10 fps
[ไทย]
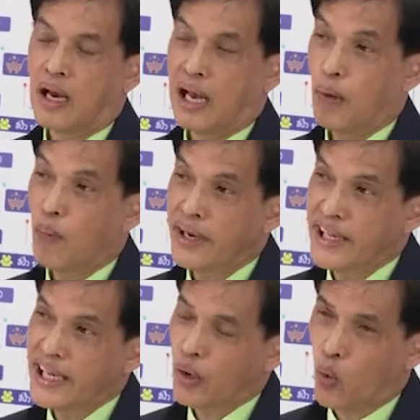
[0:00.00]
แล้ววัน
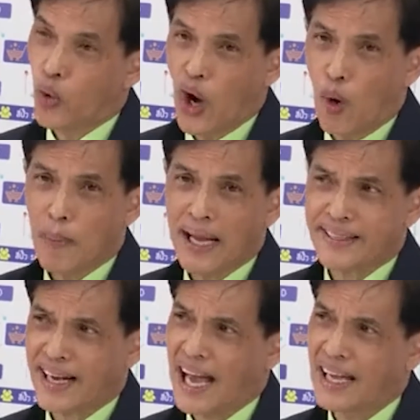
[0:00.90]
นี้คุณเอามา
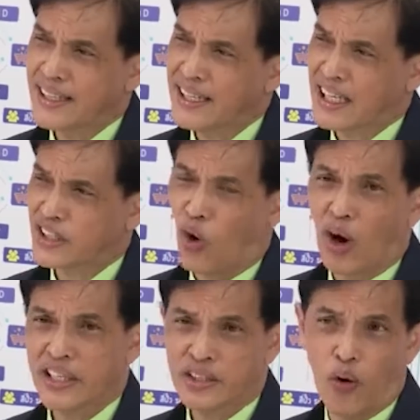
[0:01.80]
ตราที่กระจอก
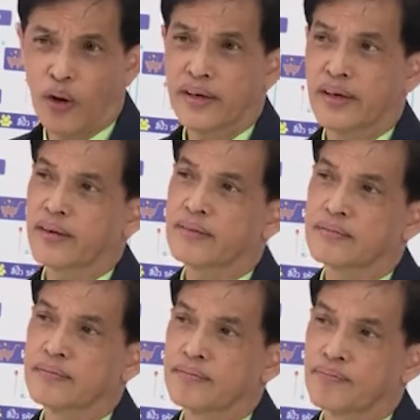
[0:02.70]
กระจอกเนี่ยนะ
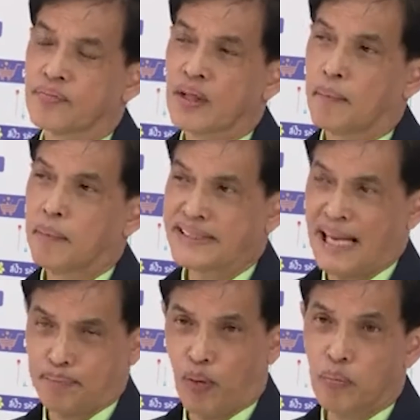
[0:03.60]
มา
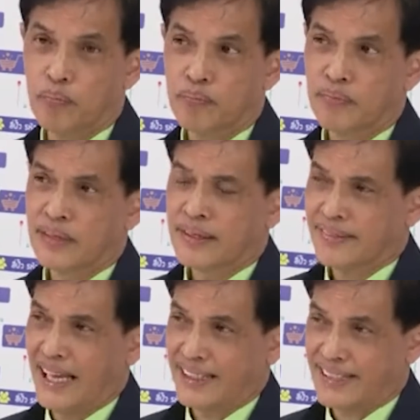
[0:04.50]
จับผม
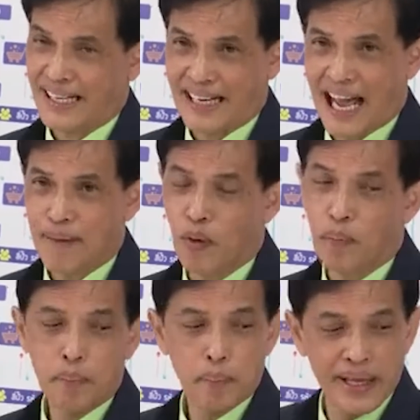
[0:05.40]
เตะตัดขาผม
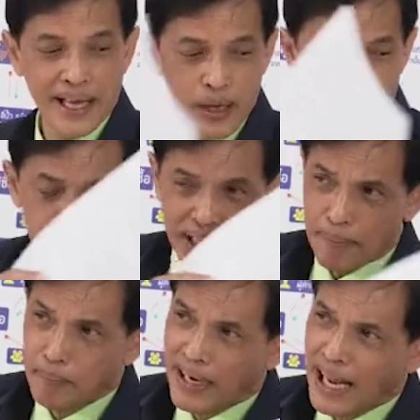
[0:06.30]
ไม่ให้คุณแท
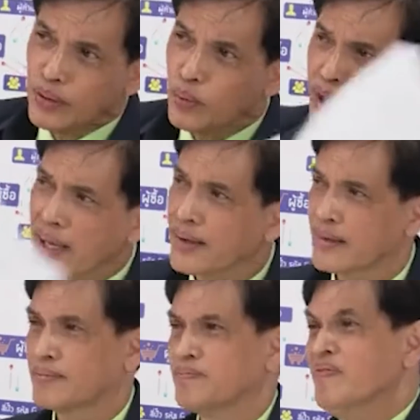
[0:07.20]
มมานั่งตรงเนี้ย
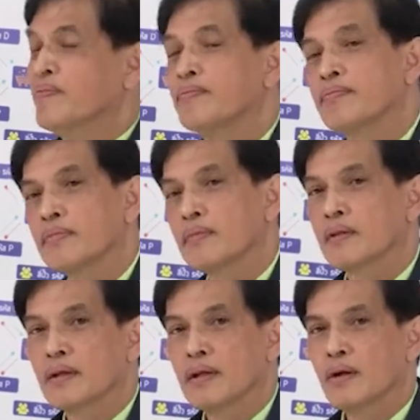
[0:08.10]

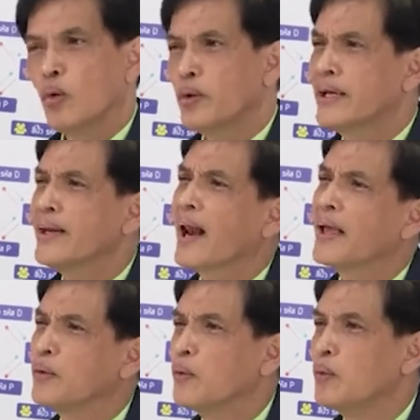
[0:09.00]
คุณคิดอะไร
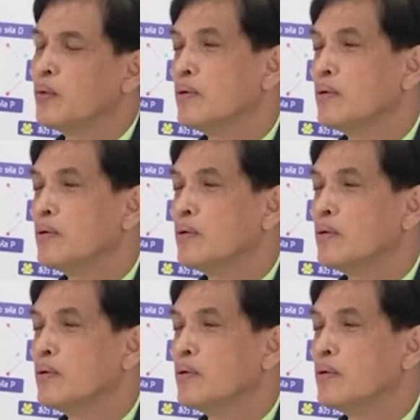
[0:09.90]
อยู่